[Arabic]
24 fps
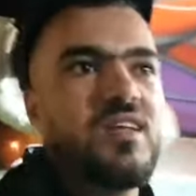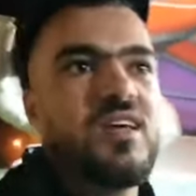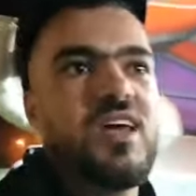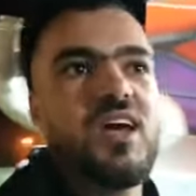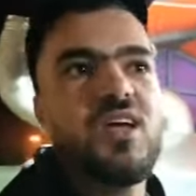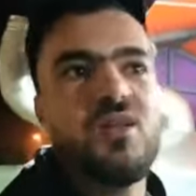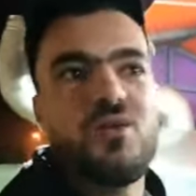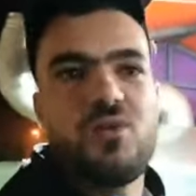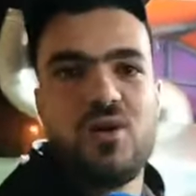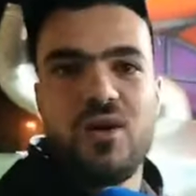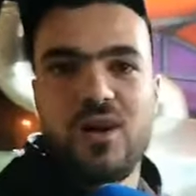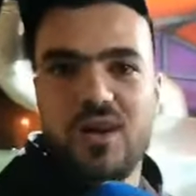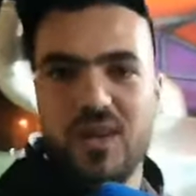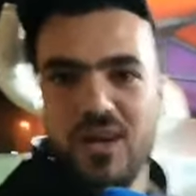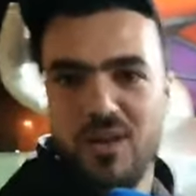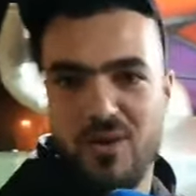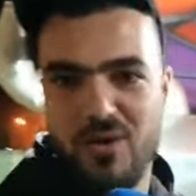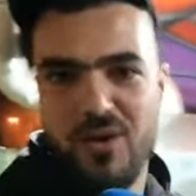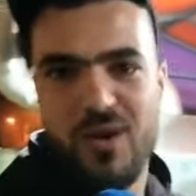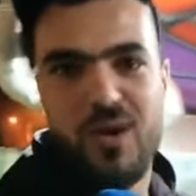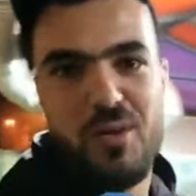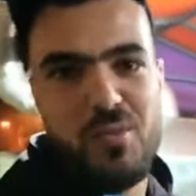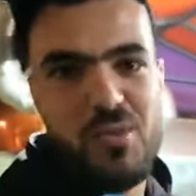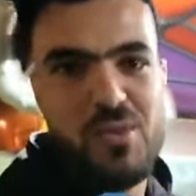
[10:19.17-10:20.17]
لي؟ قالوها
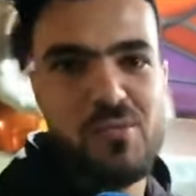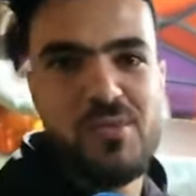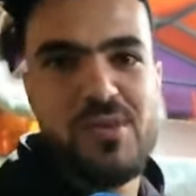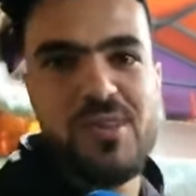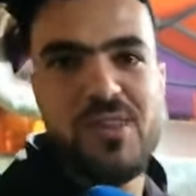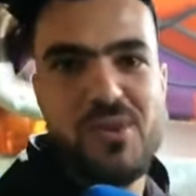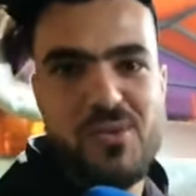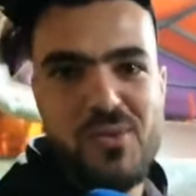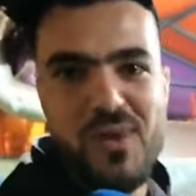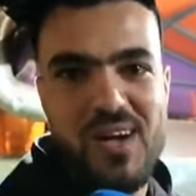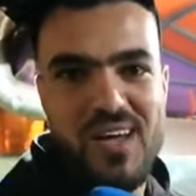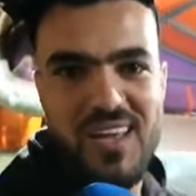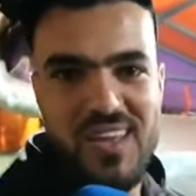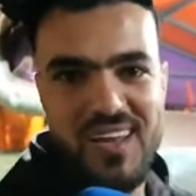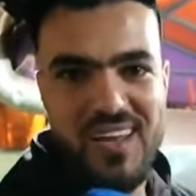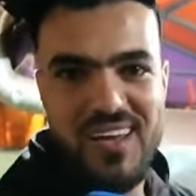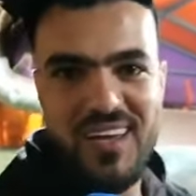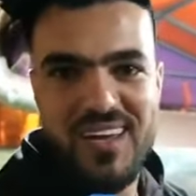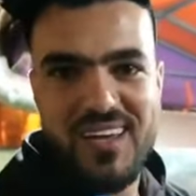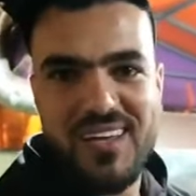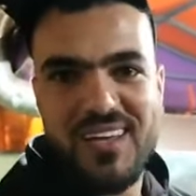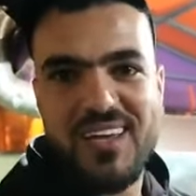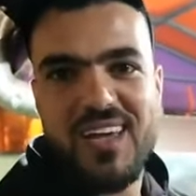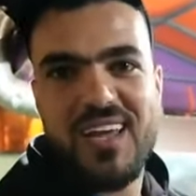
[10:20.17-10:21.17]
قالوها قبل مني
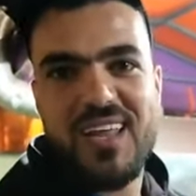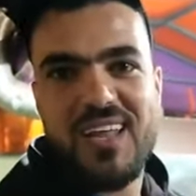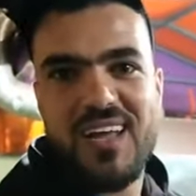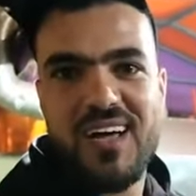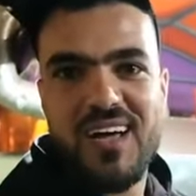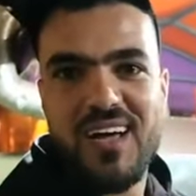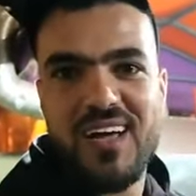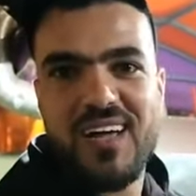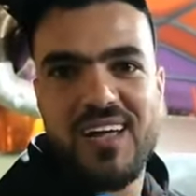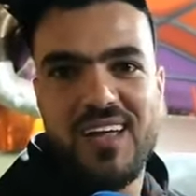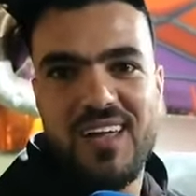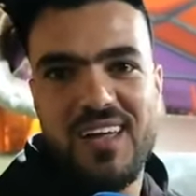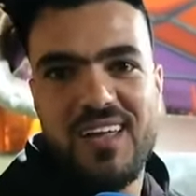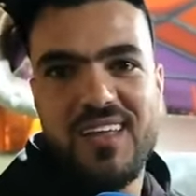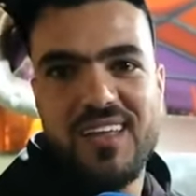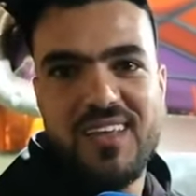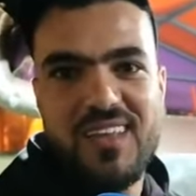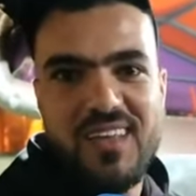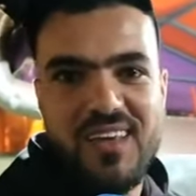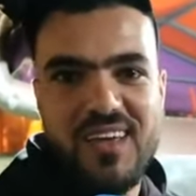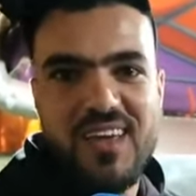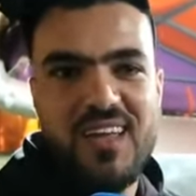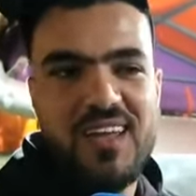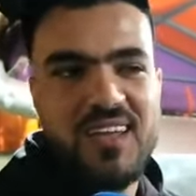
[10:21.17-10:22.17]
واقيلا انا قالها
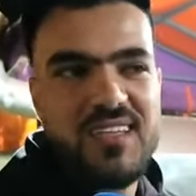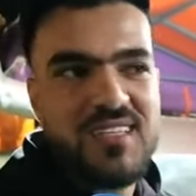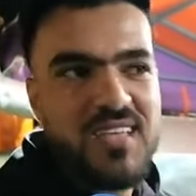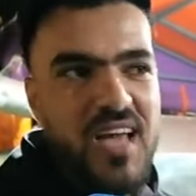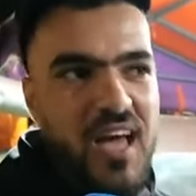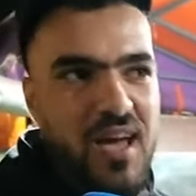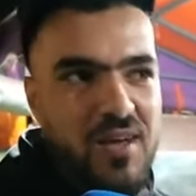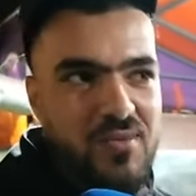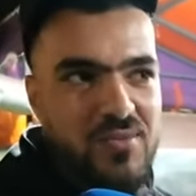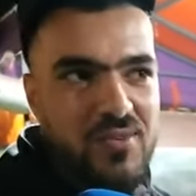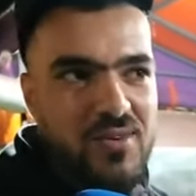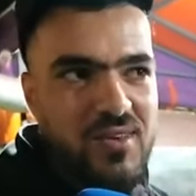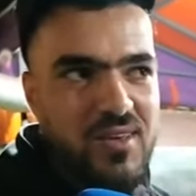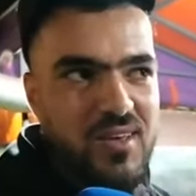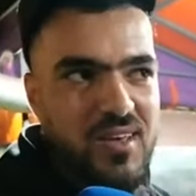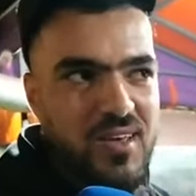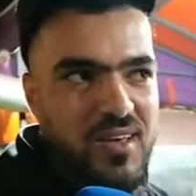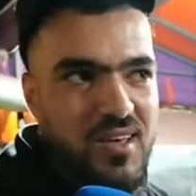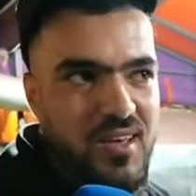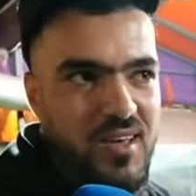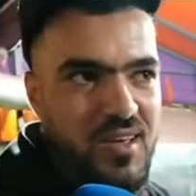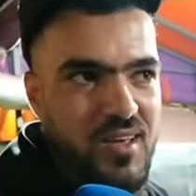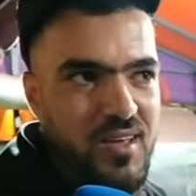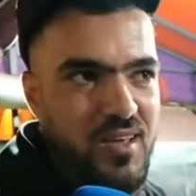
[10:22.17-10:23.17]
قال
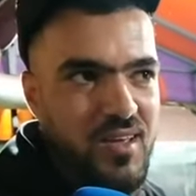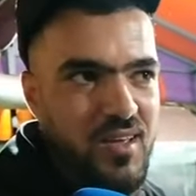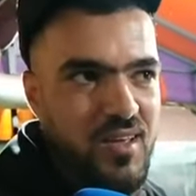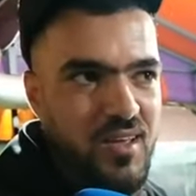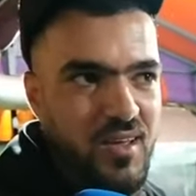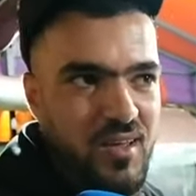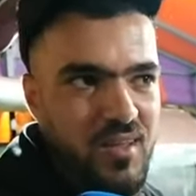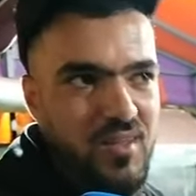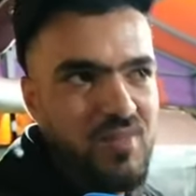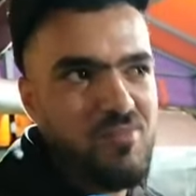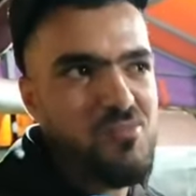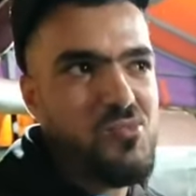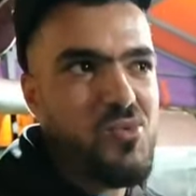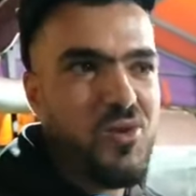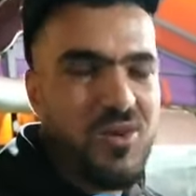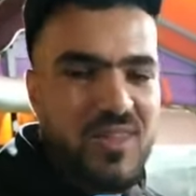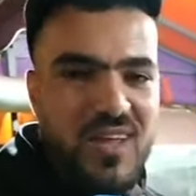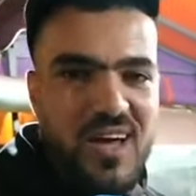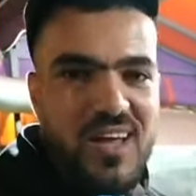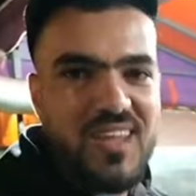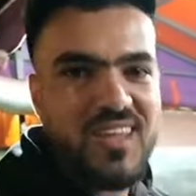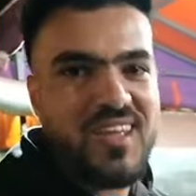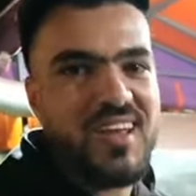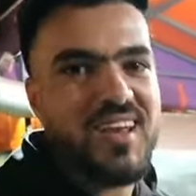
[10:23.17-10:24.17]
الصحفي
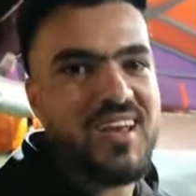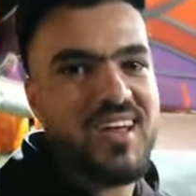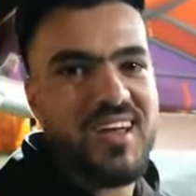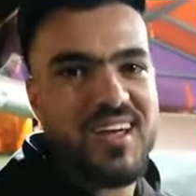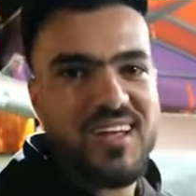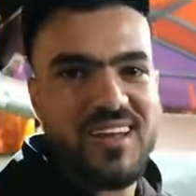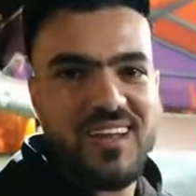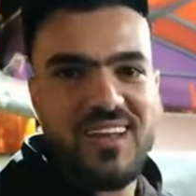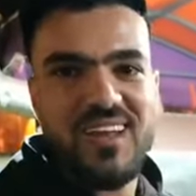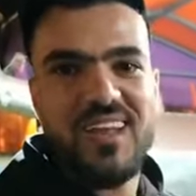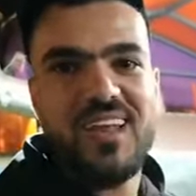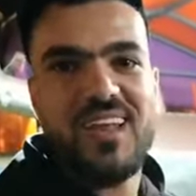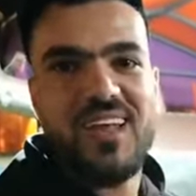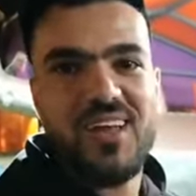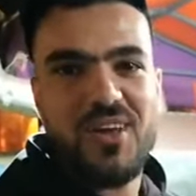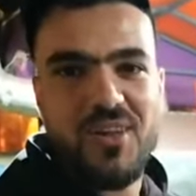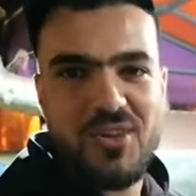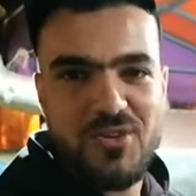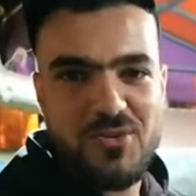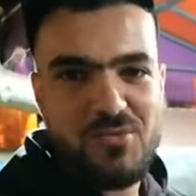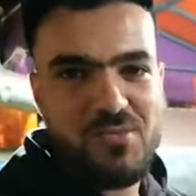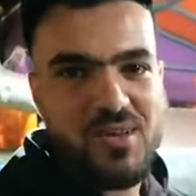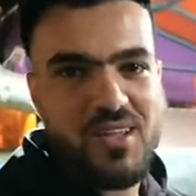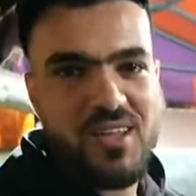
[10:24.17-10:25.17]
المقتدر آه، اللي كان اللي
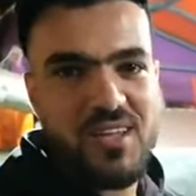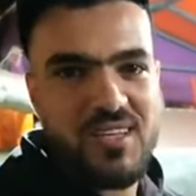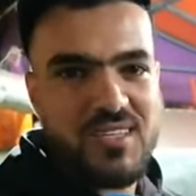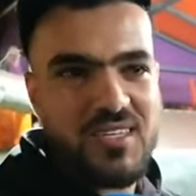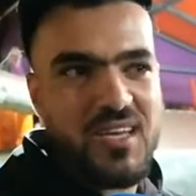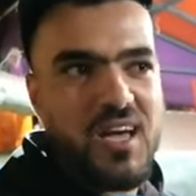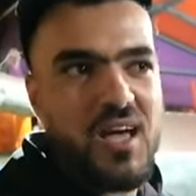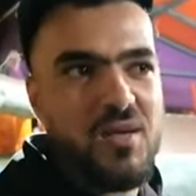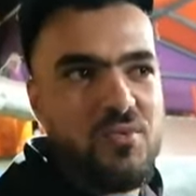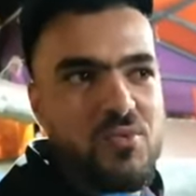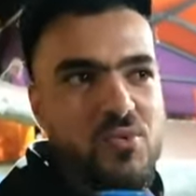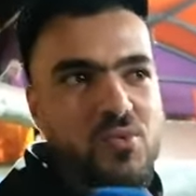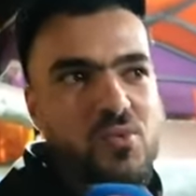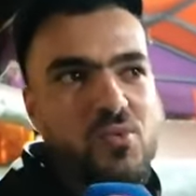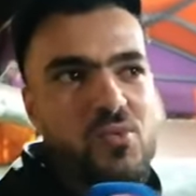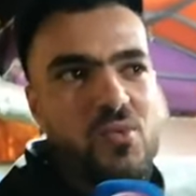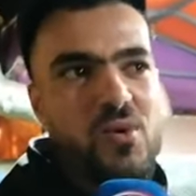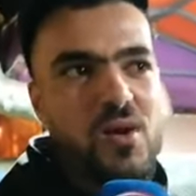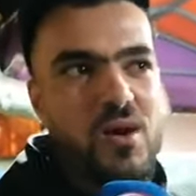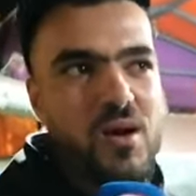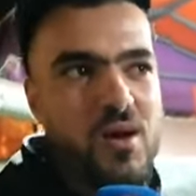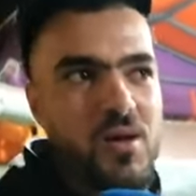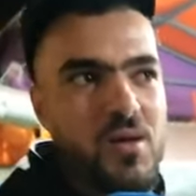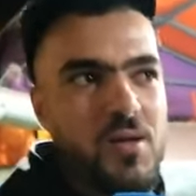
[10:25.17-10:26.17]
جميع الناس
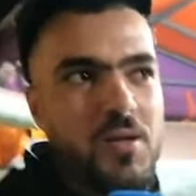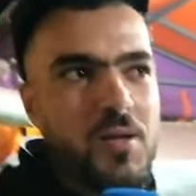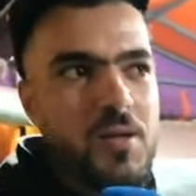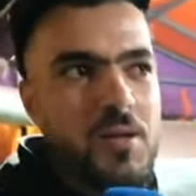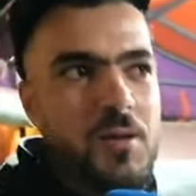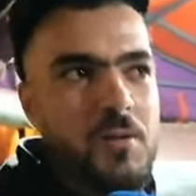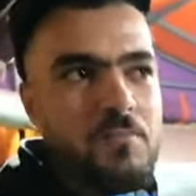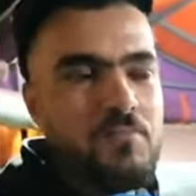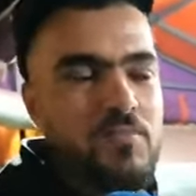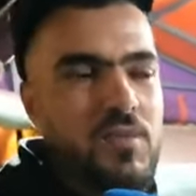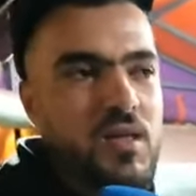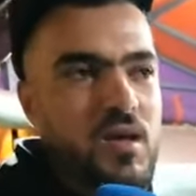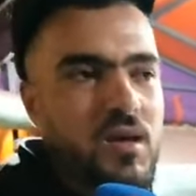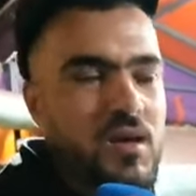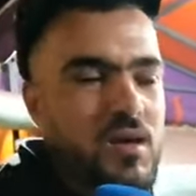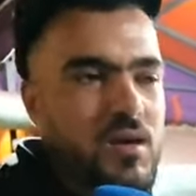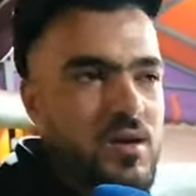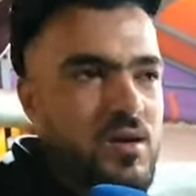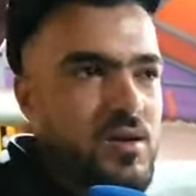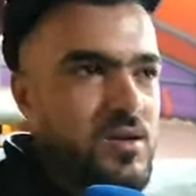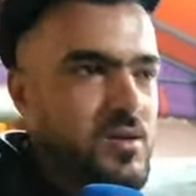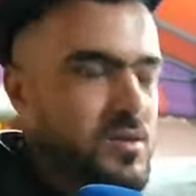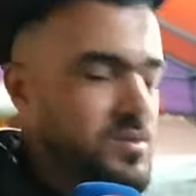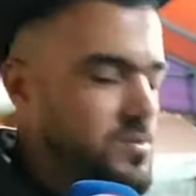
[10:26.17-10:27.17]
كيعرفوا هو
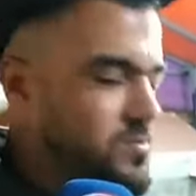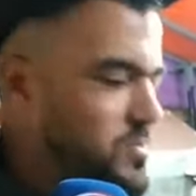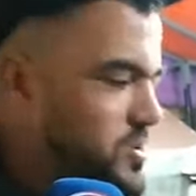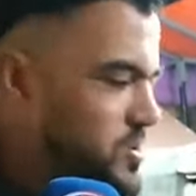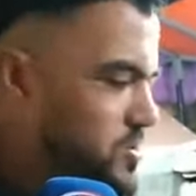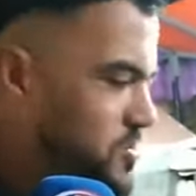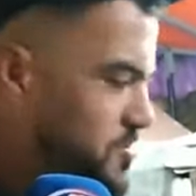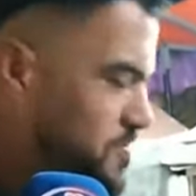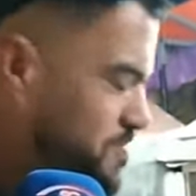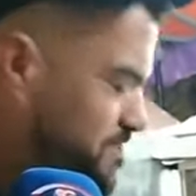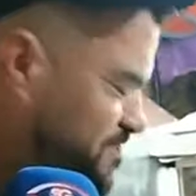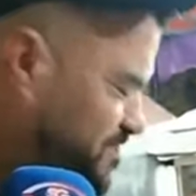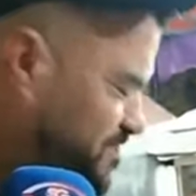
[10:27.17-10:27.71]
آه، سميده